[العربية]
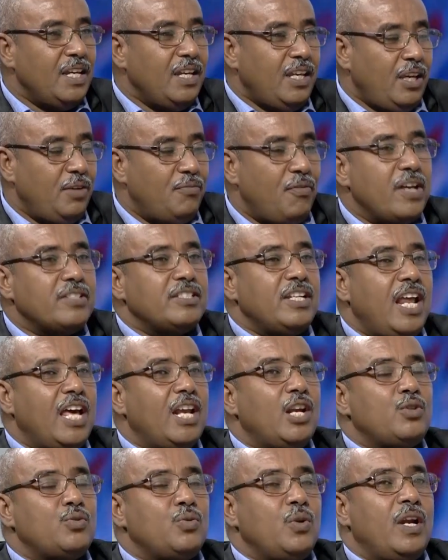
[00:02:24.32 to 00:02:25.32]
حفاظا
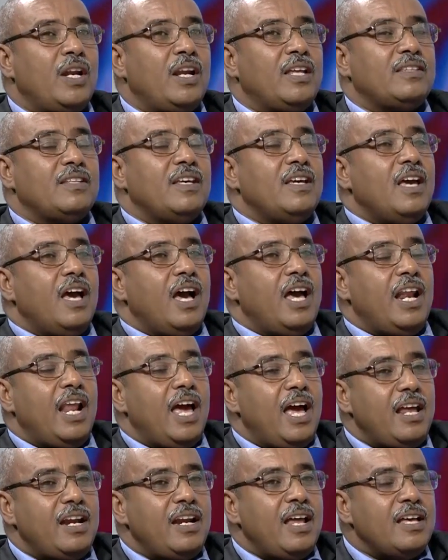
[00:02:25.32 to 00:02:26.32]
على السلالات
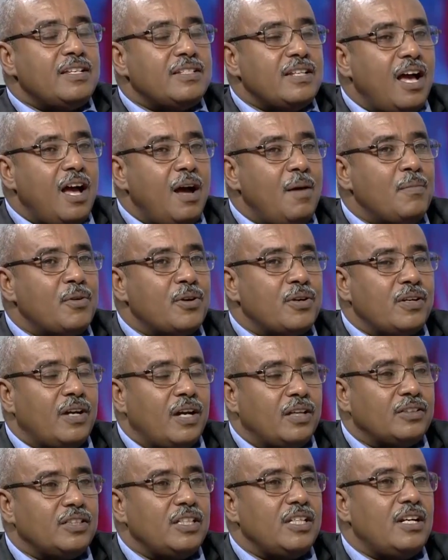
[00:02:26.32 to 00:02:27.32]
الآن هذا أمر
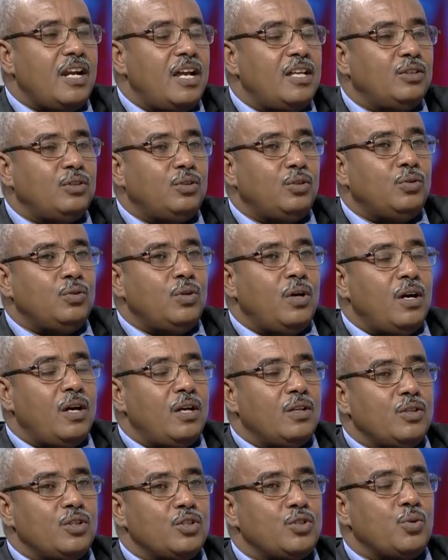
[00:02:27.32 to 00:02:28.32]
خطير أن
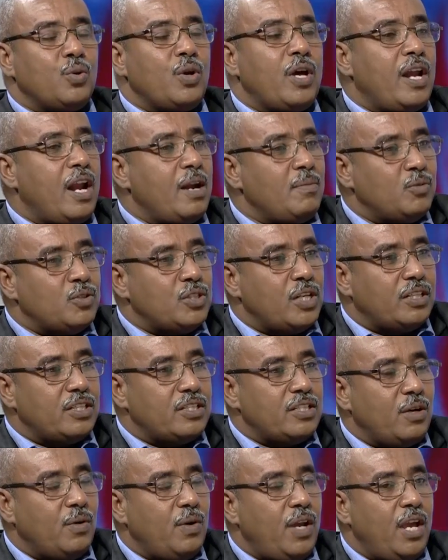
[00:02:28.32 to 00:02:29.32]
يصدر قرار من وزارة
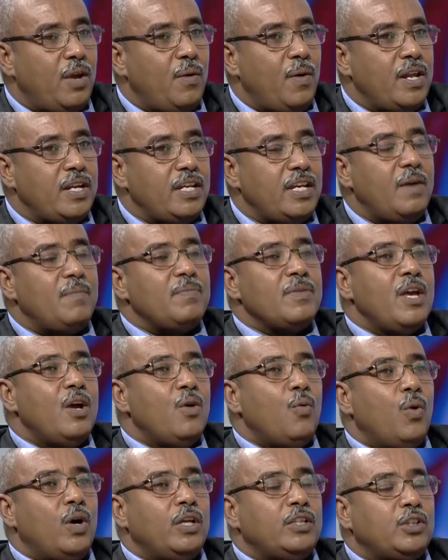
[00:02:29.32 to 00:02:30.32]
الثروة الحيوانية
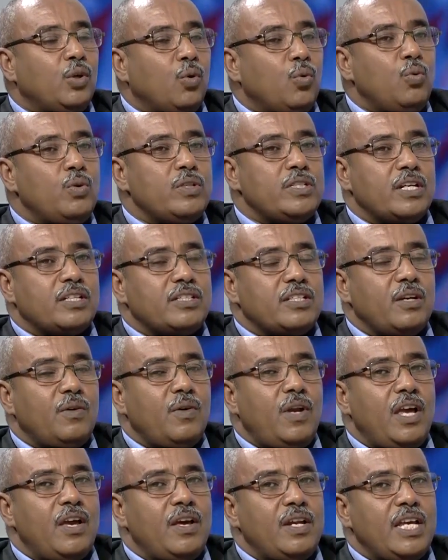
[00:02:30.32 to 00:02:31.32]
وأن تقول وزارة الثروة
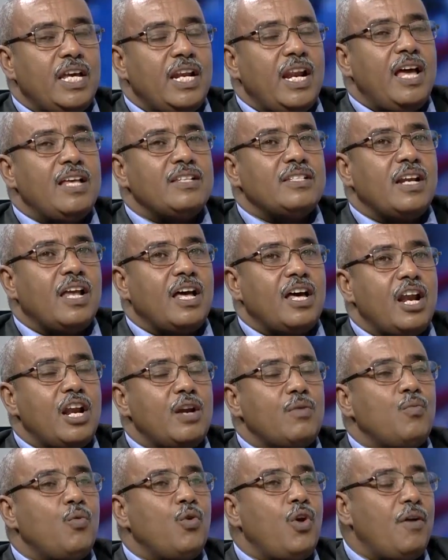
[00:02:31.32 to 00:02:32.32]
الحيوانية أن هذا
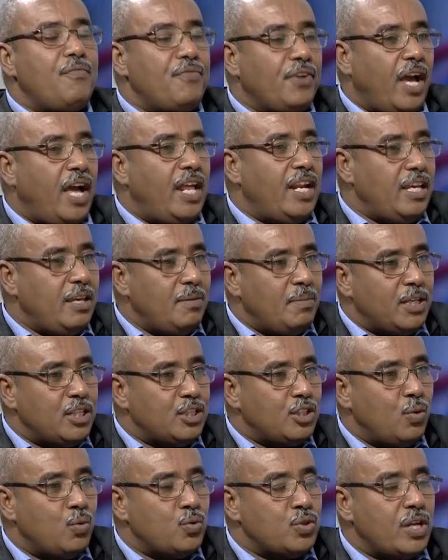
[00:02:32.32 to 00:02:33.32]
القرار موافق عليه
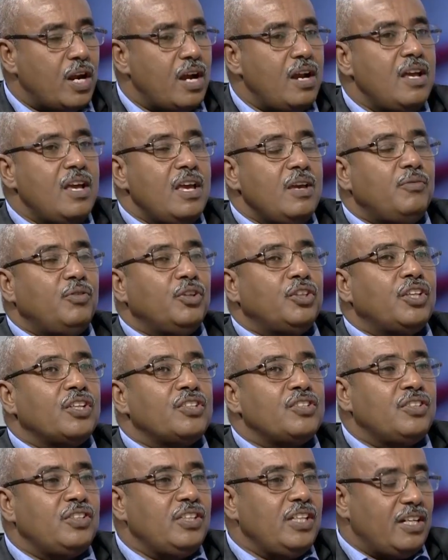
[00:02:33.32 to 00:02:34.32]
مجلس الوزراء في
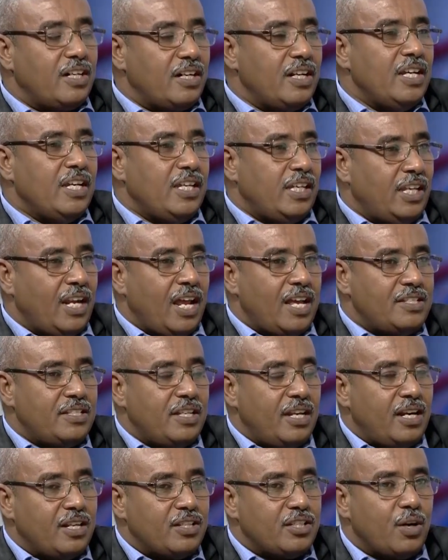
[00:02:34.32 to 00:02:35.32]
تصدير إناث
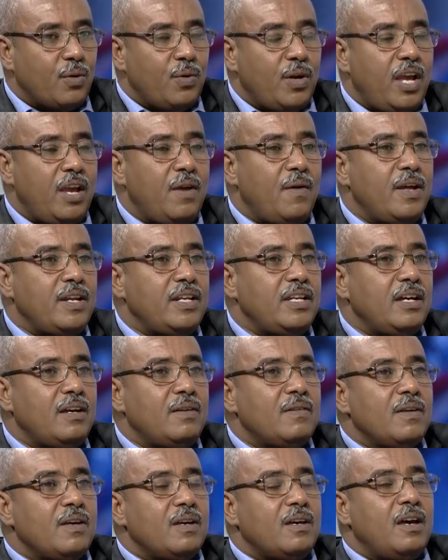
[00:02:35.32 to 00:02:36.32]
الثروة الحيوانية
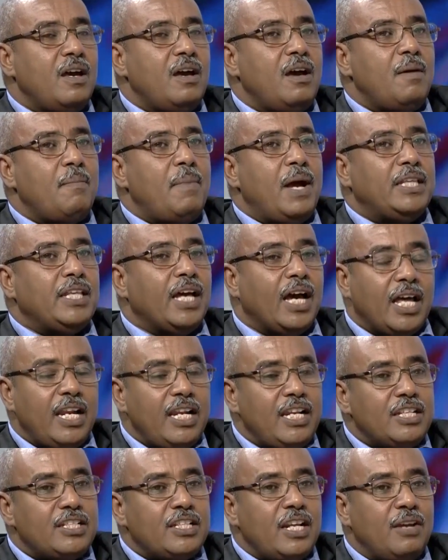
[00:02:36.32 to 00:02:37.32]
آه، بعد
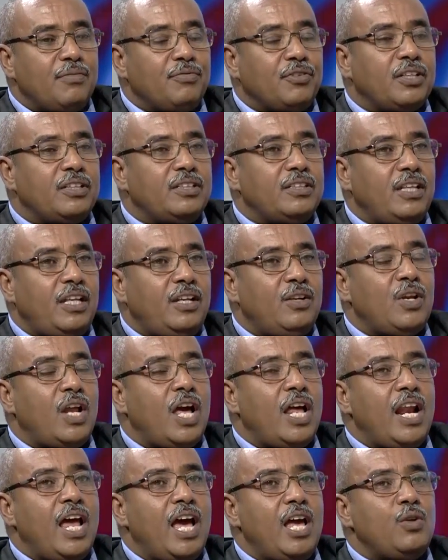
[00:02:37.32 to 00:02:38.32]
قليل سنفقد نحن
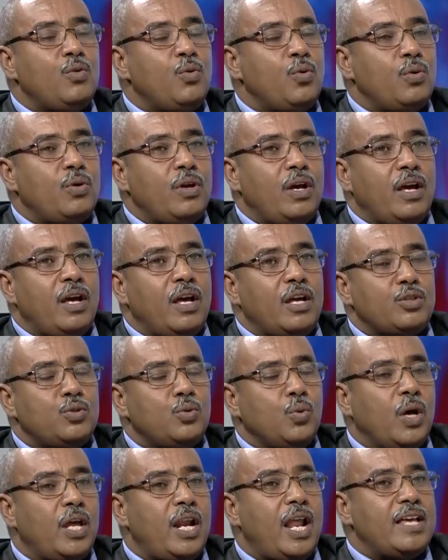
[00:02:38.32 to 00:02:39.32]
الآن
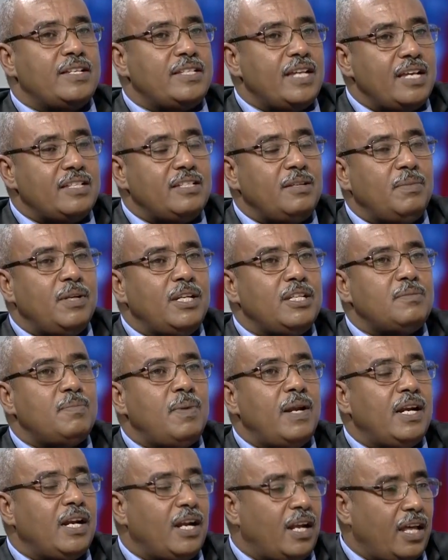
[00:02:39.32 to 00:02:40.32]
السوق آه، الأساسي بالنسبة
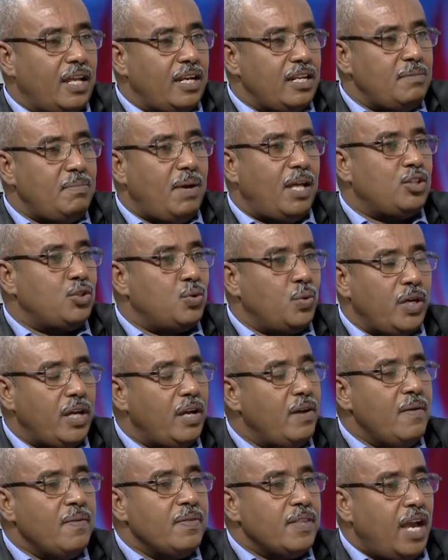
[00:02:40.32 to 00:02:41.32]
لنا الخليج بعد شوية
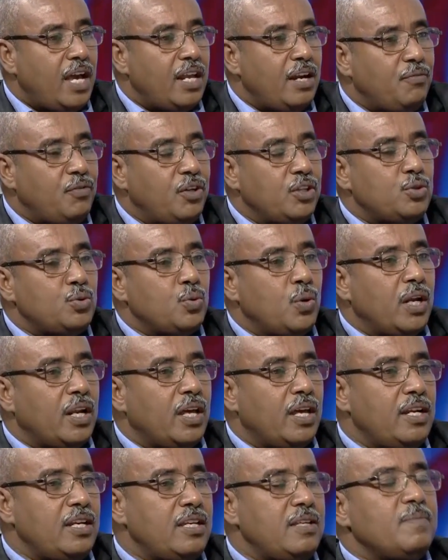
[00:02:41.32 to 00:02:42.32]
حنفقد سوق
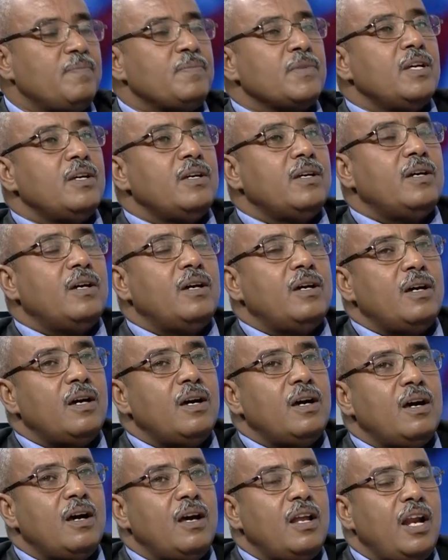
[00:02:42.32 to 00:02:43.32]
الخليج
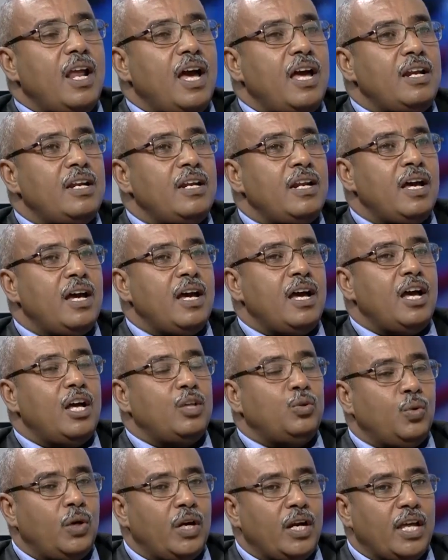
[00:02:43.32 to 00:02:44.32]
آه، لأن
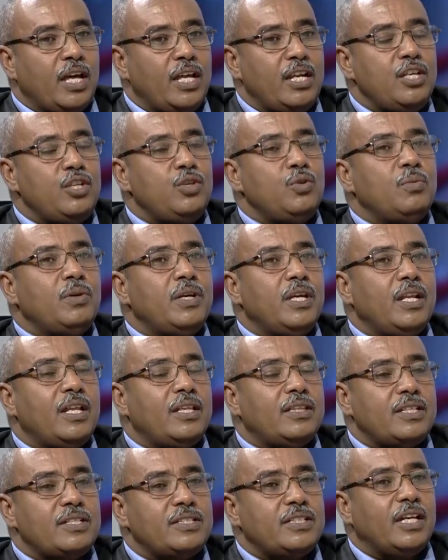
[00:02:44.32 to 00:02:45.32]
دول الخليج يمكن
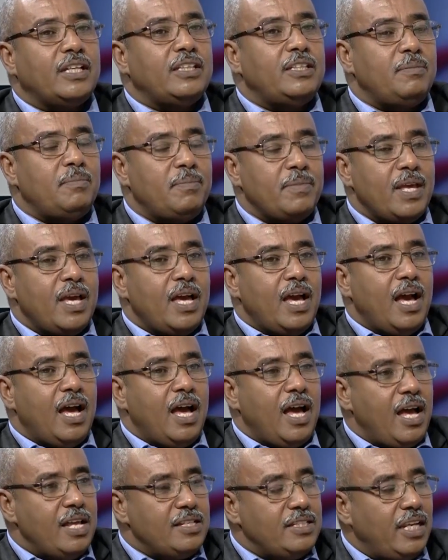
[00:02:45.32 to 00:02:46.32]
أن تستخدم
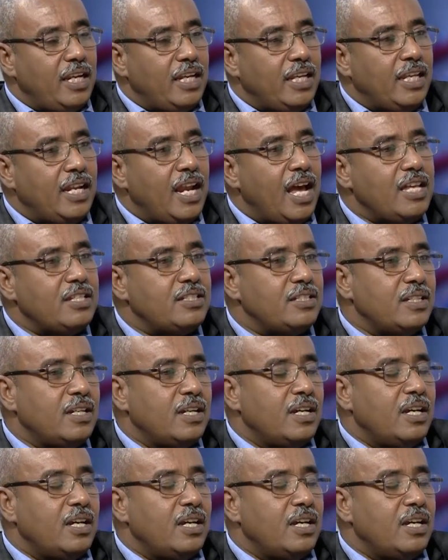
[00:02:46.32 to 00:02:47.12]
هذه الإناث